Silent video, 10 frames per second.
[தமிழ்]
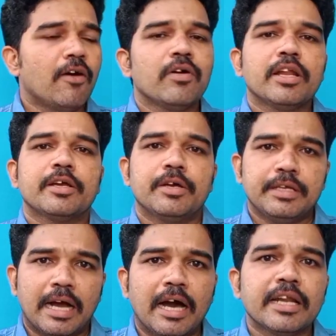
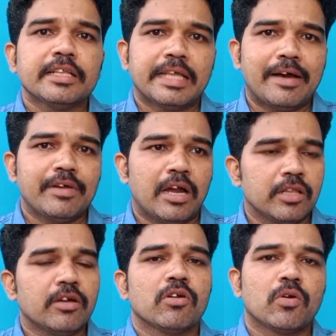அவங்களுக்கு யாருக்கு
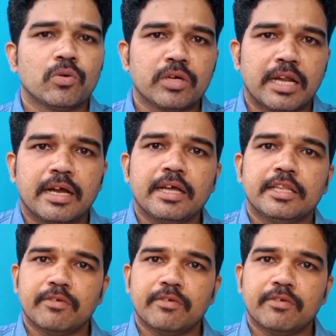தேவையானதோ அவங்களுக்கு கொடுக்குறாங்க